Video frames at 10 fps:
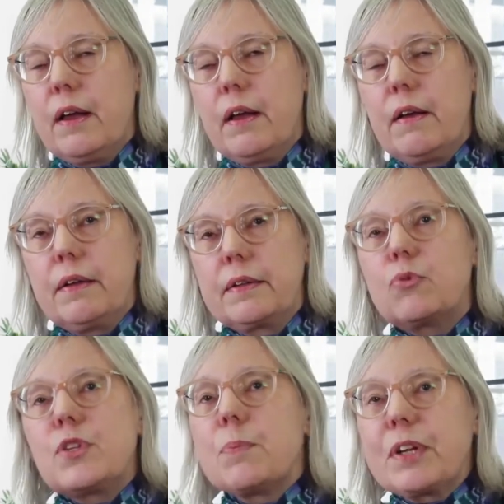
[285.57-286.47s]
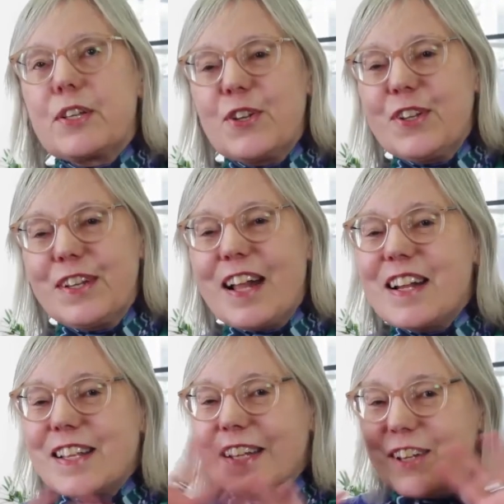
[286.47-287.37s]
euh, toutes ces
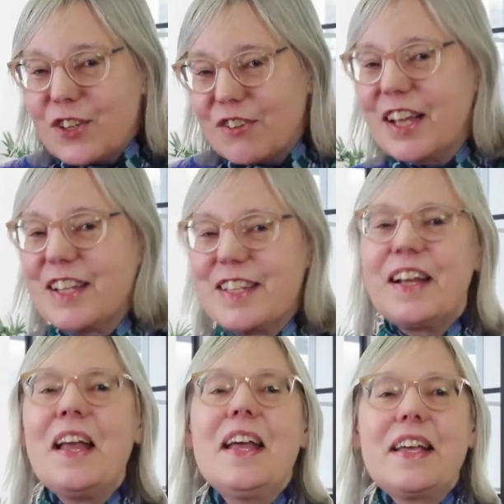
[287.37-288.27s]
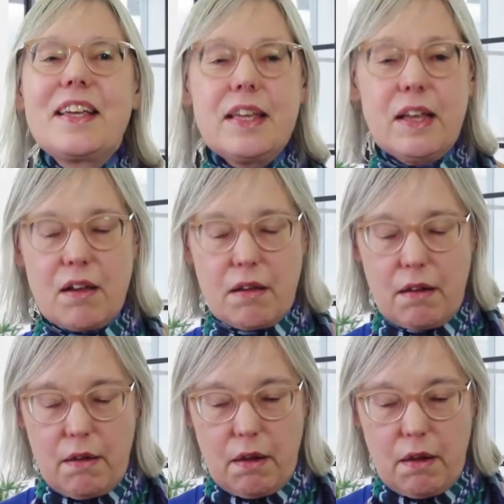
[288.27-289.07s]
personnalités, je devrais dire, qui euh,